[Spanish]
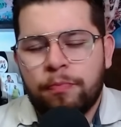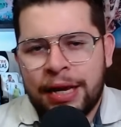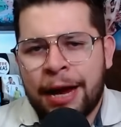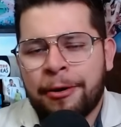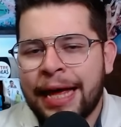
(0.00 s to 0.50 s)

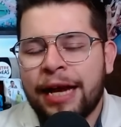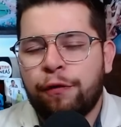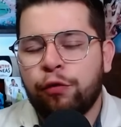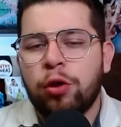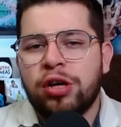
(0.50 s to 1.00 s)
la verdad que el
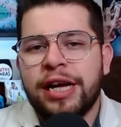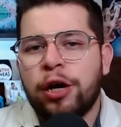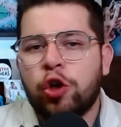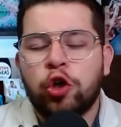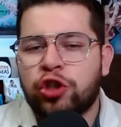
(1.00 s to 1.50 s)
fútbol griego
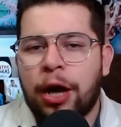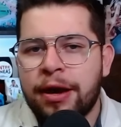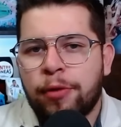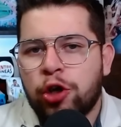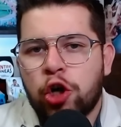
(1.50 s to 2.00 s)
no
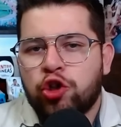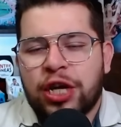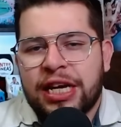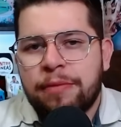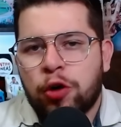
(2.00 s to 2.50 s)
sabemos, no lo
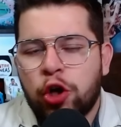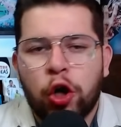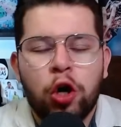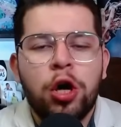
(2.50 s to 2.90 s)
seguimos, ¿no?